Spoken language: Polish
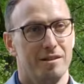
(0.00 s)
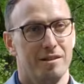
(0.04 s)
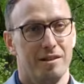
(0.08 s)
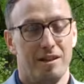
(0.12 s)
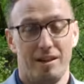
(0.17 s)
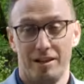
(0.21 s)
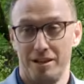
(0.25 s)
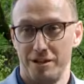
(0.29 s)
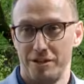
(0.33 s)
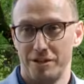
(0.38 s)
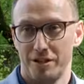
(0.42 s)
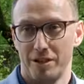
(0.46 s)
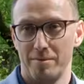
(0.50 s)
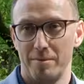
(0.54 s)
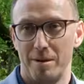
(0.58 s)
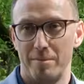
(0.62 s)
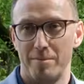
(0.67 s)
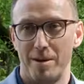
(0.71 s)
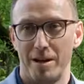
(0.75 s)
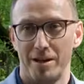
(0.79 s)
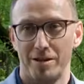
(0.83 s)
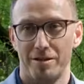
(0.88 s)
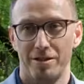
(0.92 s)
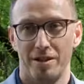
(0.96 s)
A jeszcze chyba
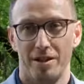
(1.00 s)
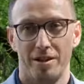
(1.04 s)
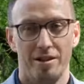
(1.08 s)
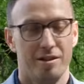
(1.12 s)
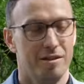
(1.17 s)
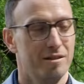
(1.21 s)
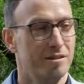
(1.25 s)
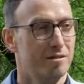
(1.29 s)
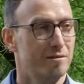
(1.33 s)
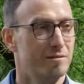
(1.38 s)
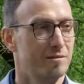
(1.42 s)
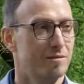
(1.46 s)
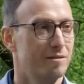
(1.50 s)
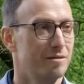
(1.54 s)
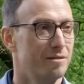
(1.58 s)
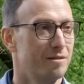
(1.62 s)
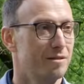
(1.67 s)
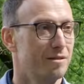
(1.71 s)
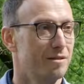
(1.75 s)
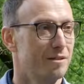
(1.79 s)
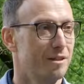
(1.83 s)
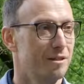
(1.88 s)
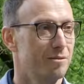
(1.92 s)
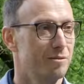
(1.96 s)
bardziej
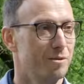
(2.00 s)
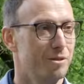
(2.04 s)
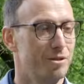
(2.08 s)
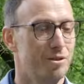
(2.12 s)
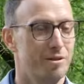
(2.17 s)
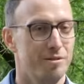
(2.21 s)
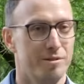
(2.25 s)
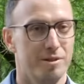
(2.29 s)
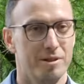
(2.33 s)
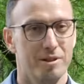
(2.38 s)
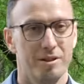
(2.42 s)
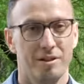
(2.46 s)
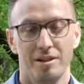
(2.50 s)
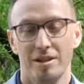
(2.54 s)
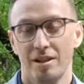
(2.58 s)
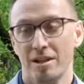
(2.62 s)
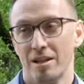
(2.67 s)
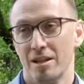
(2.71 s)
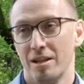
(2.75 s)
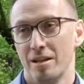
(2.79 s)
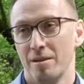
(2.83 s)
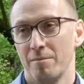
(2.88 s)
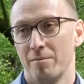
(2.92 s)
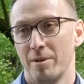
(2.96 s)
zezłościły
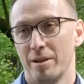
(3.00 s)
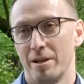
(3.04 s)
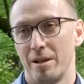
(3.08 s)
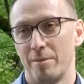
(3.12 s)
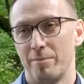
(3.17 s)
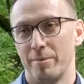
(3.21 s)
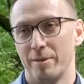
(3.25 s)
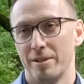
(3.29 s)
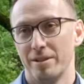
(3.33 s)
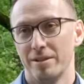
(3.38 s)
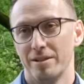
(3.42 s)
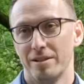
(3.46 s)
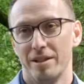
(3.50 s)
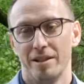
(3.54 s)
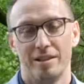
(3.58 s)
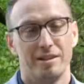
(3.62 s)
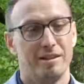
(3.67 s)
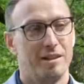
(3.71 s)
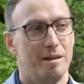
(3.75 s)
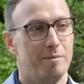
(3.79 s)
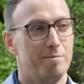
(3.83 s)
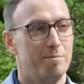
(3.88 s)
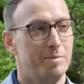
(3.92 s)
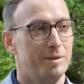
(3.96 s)
pana
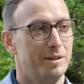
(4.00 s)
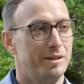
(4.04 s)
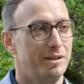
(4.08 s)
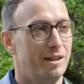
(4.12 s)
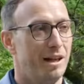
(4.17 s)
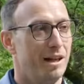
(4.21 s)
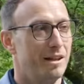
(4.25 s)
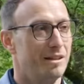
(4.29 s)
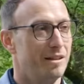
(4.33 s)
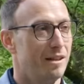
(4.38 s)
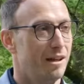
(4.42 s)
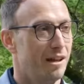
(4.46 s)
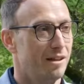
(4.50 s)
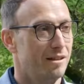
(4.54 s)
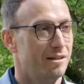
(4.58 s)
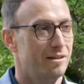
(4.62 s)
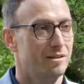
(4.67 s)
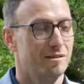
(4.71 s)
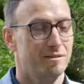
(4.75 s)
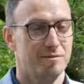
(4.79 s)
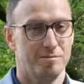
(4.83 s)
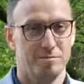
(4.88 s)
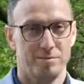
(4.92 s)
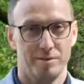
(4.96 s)
prezydenta pytania,
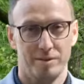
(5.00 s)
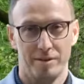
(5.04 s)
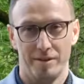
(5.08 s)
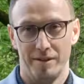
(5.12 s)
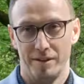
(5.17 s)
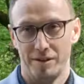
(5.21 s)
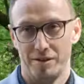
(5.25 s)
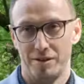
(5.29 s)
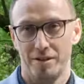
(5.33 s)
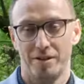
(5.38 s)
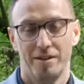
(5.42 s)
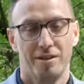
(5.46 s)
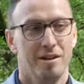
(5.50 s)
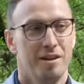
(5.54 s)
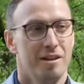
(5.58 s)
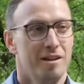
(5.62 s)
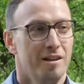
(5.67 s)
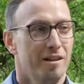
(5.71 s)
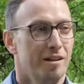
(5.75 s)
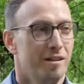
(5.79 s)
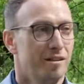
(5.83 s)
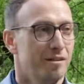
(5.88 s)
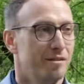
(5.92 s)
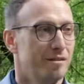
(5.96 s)
ponieważ
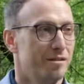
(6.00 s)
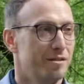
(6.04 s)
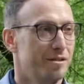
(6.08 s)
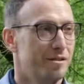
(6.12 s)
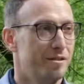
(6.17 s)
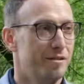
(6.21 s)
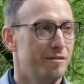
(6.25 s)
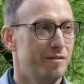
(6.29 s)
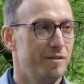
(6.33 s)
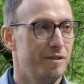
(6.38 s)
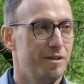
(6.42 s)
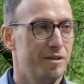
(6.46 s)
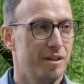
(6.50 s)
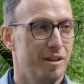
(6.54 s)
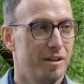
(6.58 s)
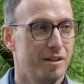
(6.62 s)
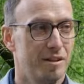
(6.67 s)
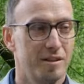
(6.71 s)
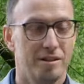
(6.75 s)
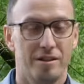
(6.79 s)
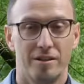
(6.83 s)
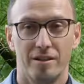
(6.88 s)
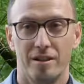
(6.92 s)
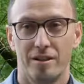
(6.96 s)
no, rzeczywiście
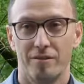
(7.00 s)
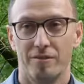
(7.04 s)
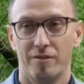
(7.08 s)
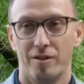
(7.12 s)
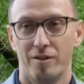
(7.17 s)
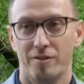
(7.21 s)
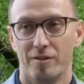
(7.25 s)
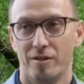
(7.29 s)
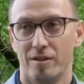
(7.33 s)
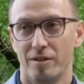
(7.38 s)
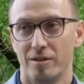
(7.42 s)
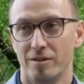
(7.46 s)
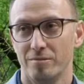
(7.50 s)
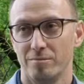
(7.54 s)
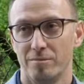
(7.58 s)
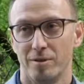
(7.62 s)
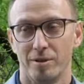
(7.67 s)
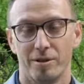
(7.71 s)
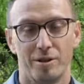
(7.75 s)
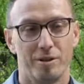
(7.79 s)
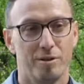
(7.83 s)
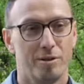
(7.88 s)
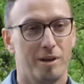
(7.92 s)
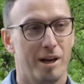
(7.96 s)
nerwowo
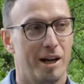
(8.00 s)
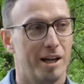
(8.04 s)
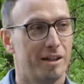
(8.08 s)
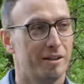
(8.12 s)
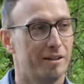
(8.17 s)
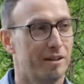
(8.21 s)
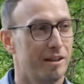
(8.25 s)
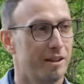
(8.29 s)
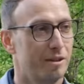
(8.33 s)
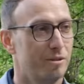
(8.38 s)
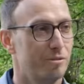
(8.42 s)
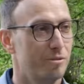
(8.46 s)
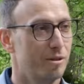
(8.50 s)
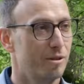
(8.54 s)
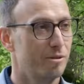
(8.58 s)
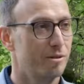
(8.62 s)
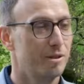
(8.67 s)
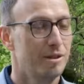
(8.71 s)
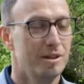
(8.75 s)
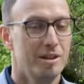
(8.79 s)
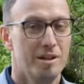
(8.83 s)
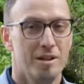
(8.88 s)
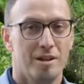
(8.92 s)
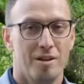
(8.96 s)
pogiął kartkę, którą
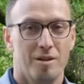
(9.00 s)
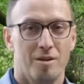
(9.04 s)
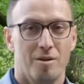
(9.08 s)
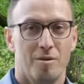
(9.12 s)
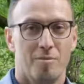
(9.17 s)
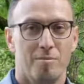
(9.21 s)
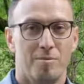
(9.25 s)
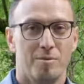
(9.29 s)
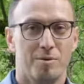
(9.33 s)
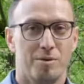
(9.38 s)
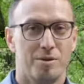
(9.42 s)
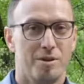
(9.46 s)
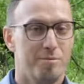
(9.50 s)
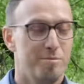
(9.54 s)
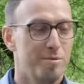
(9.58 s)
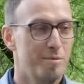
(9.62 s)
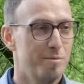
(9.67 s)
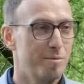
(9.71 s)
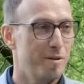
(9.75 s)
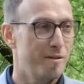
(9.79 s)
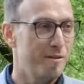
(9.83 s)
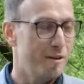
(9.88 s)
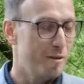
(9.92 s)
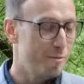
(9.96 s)
później
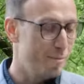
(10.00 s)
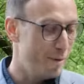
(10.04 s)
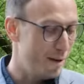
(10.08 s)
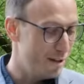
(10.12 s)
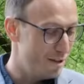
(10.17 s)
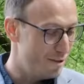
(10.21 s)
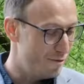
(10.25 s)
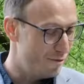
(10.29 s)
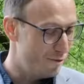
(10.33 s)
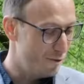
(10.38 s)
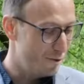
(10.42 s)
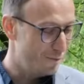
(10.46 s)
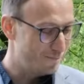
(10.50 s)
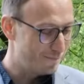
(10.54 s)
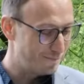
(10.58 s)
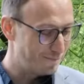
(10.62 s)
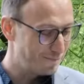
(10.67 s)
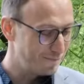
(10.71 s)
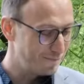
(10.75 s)
próbował Państwu